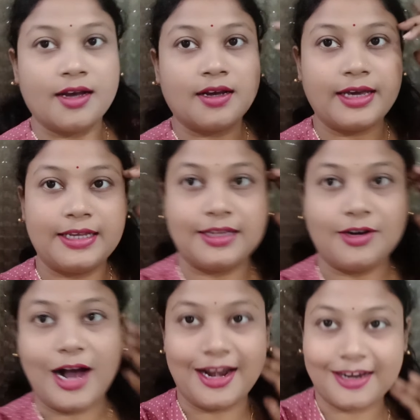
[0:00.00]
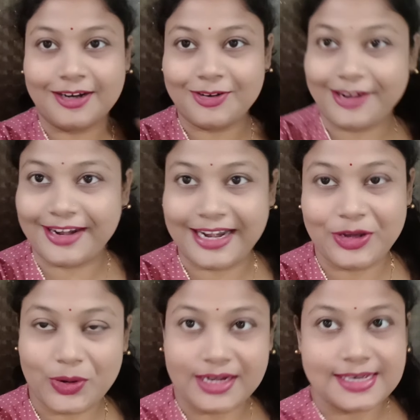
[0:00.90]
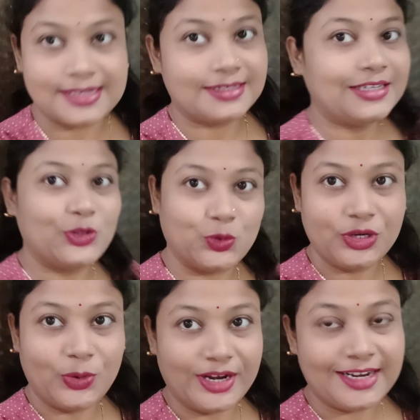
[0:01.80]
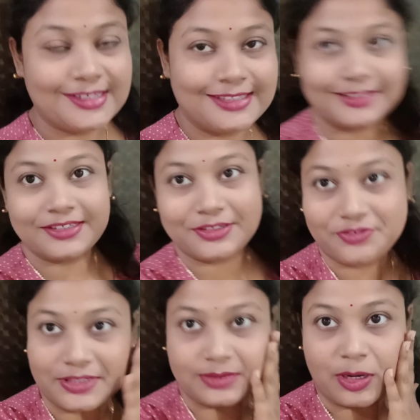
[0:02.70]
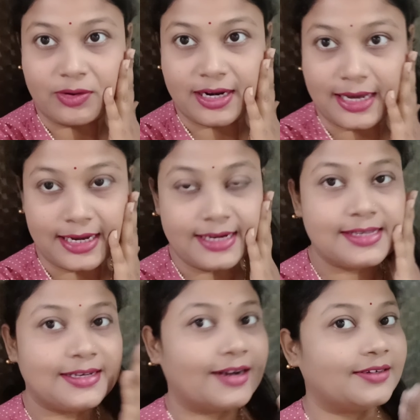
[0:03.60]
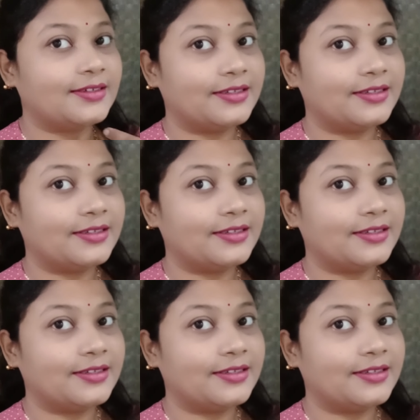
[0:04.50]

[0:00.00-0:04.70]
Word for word: এই যে দেখো হালকা করে রেডি হয়ে নিয়েছি কিছুই করিনি জাস্ট একটু ফেস পাউডার লাগিয়ে নিয়েছি আর